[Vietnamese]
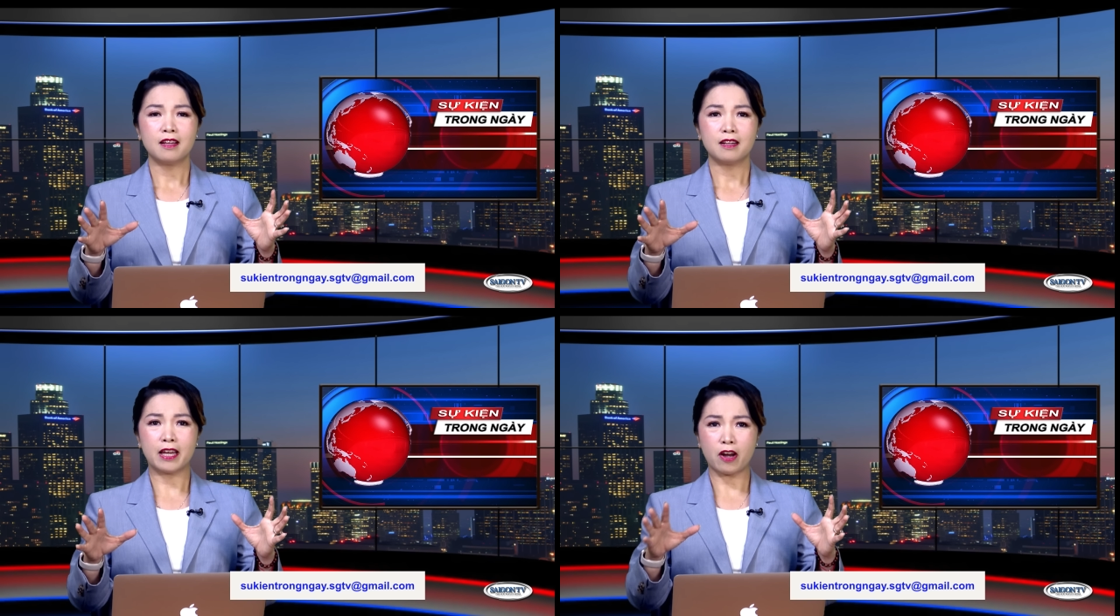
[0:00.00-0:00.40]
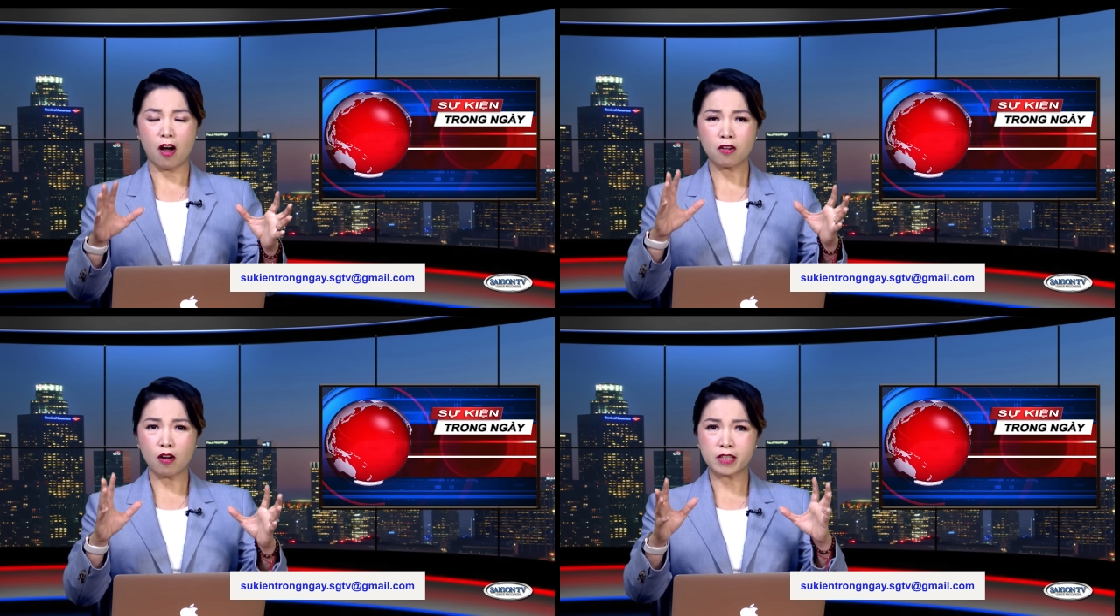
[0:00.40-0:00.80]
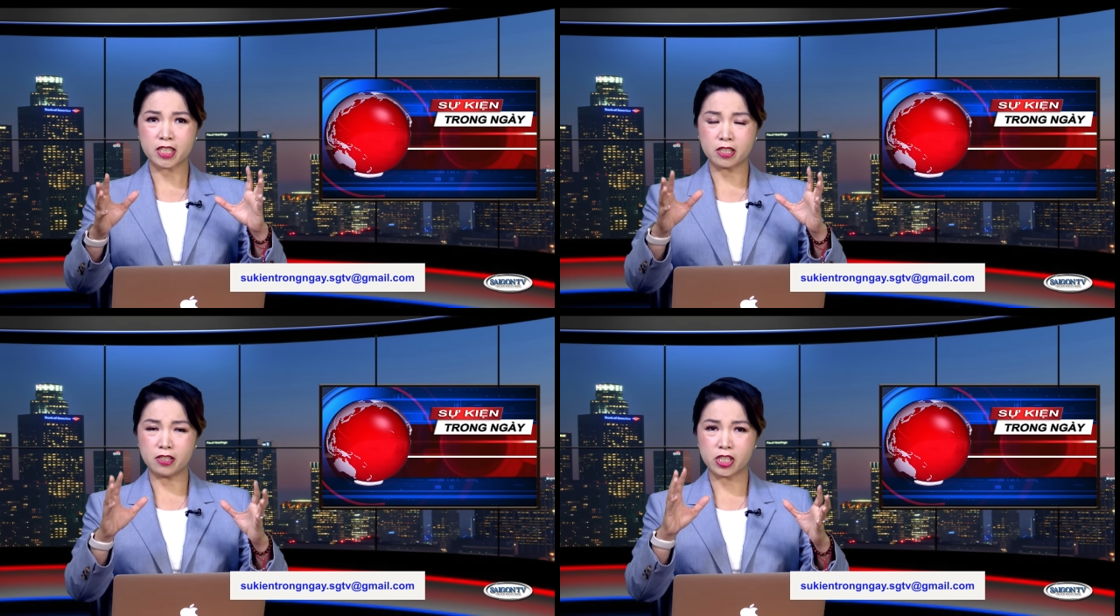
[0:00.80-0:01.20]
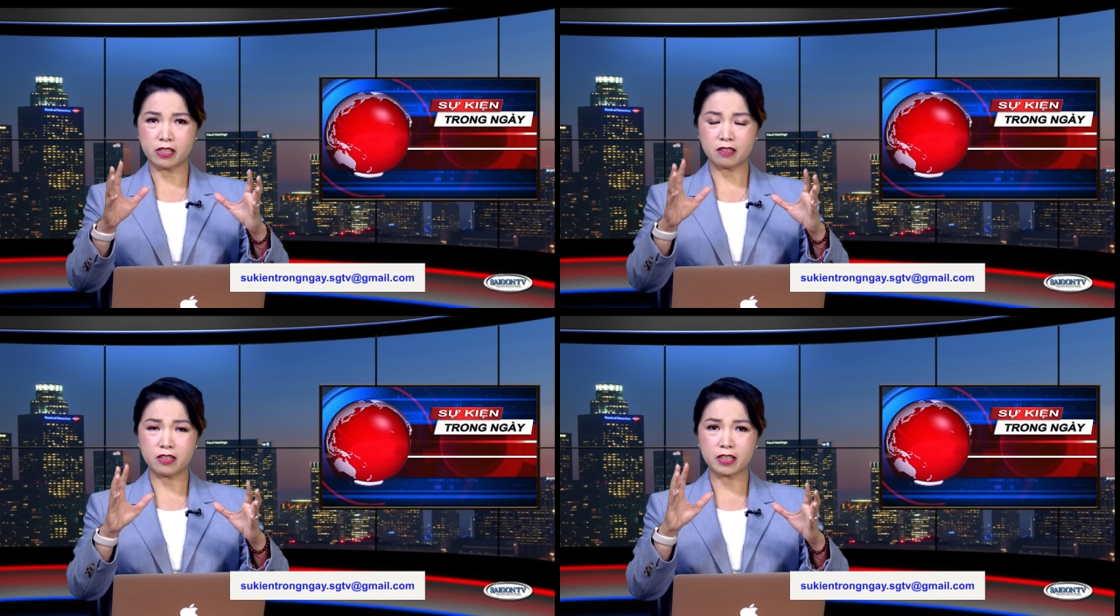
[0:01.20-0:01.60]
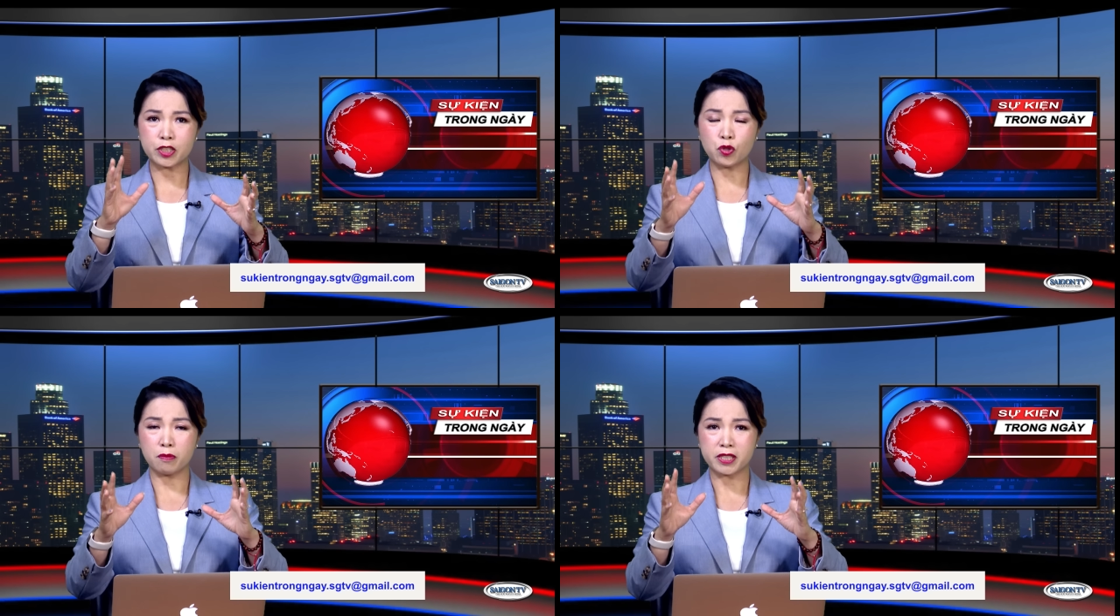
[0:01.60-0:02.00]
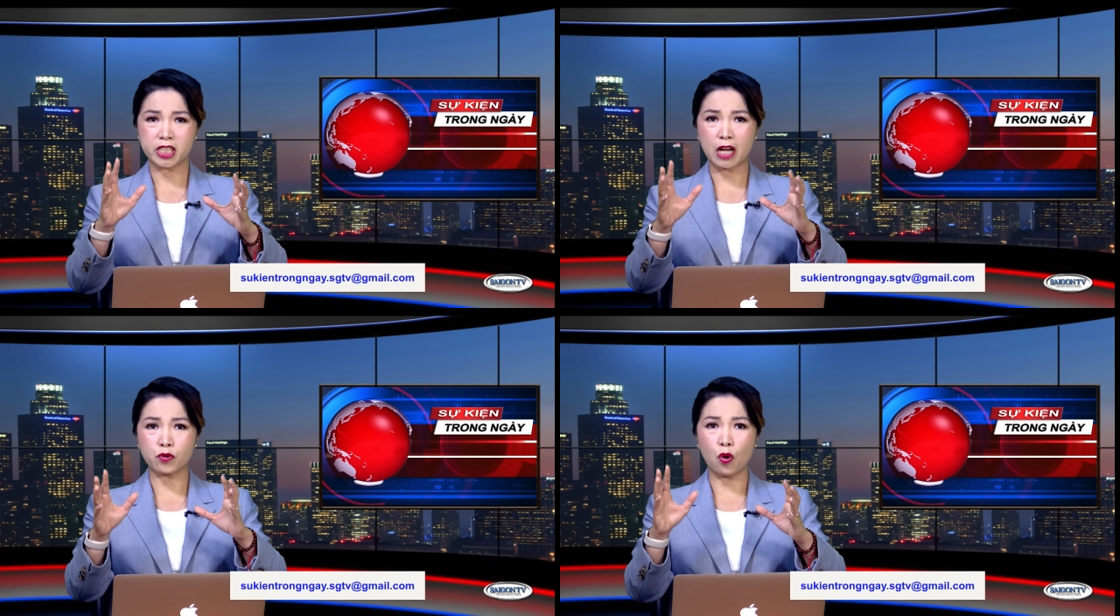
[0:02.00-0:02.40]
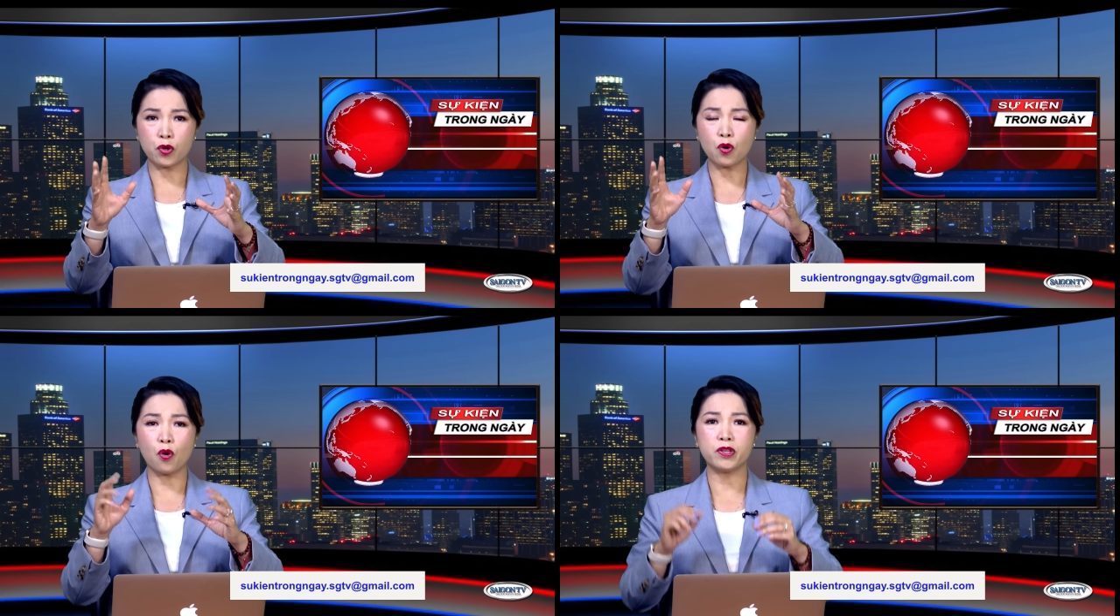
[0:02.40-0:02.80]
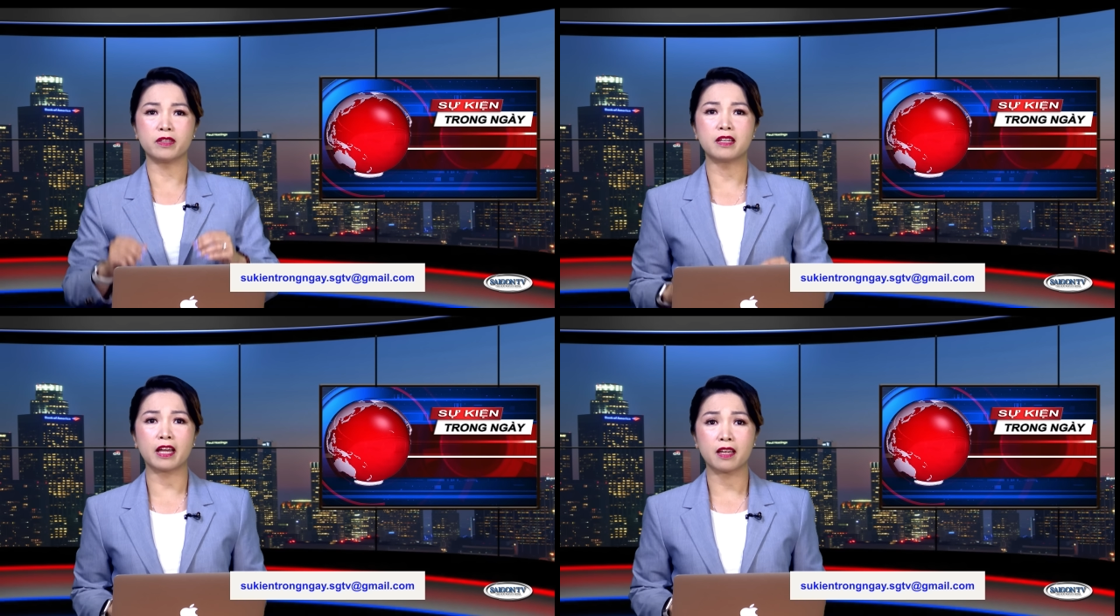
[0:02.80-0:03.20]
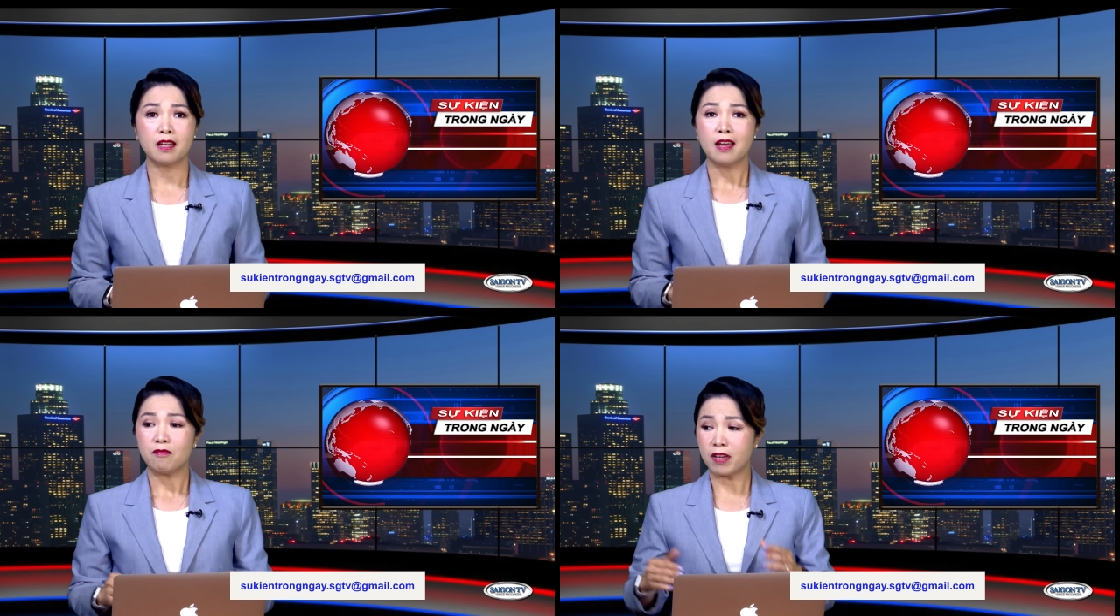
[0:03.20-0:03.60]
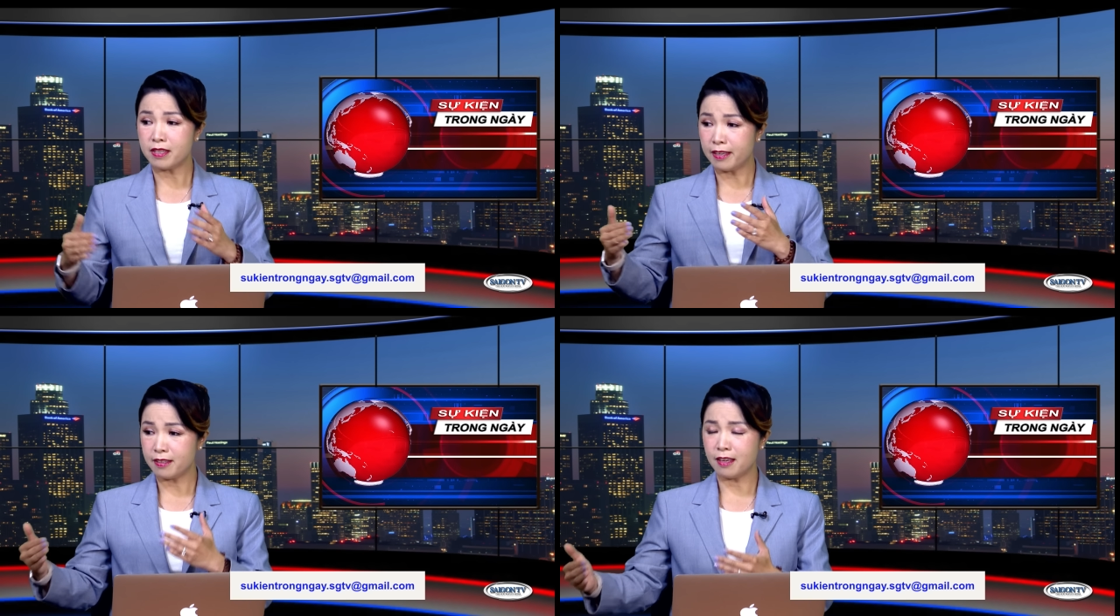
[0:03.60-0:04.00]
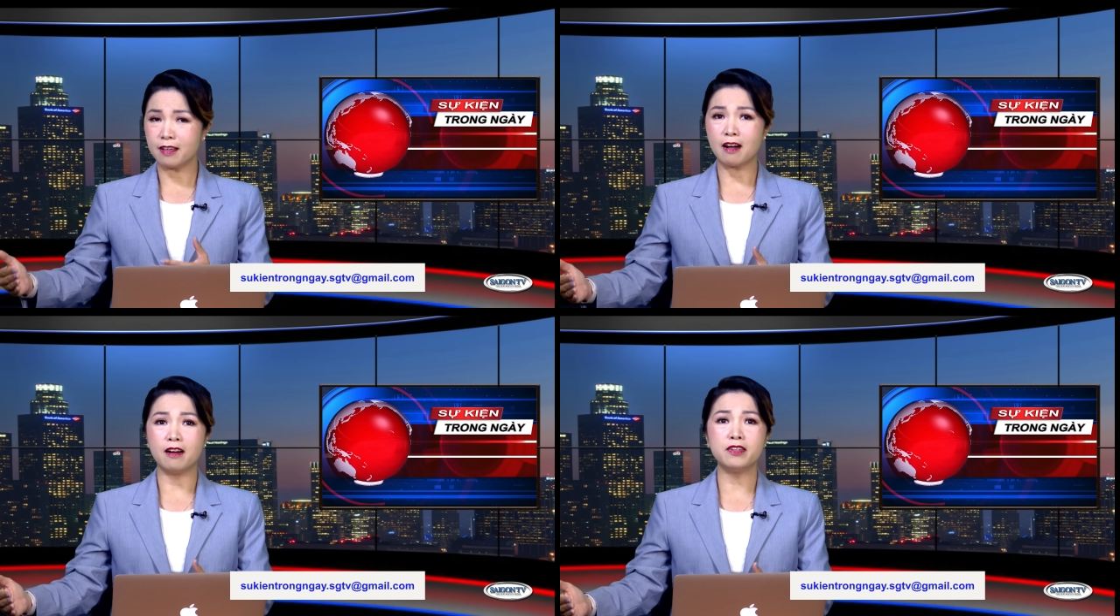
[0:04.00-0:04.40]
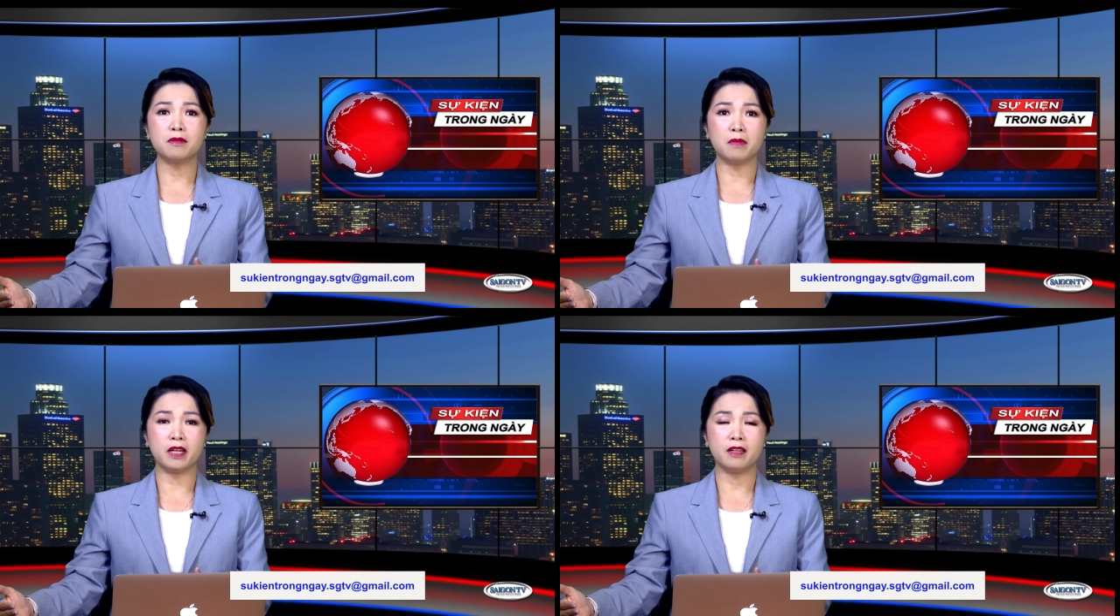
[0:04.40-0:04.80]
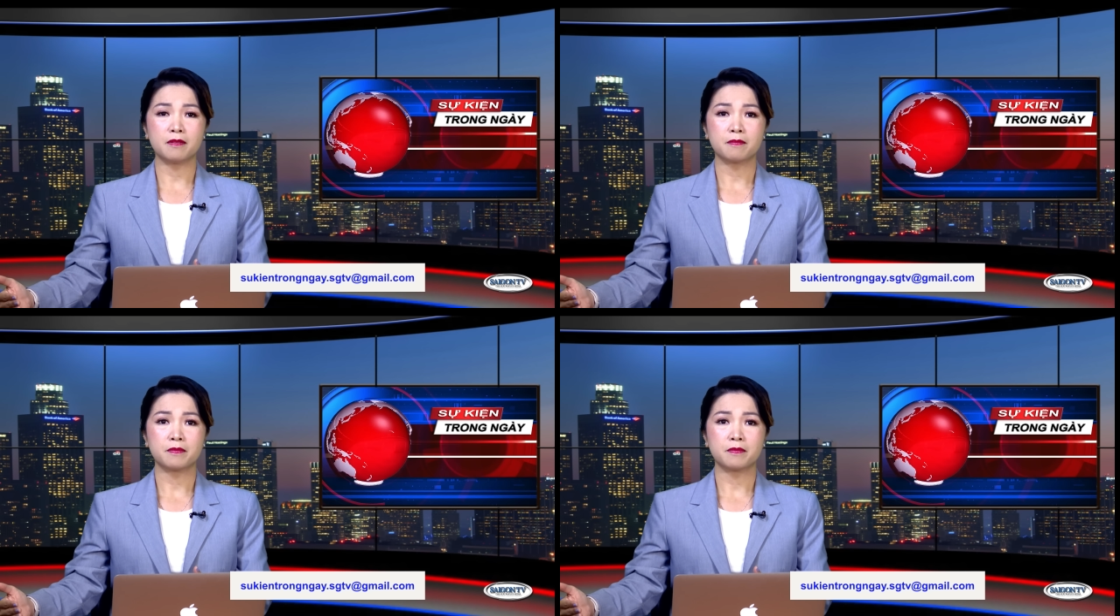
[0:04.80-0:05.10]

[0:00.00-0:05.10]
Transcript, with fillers: là nó có cái sự những những cái chuyện mà sao đổi ngôi như thế này. Và dĩ nhiên ở nước Mỹ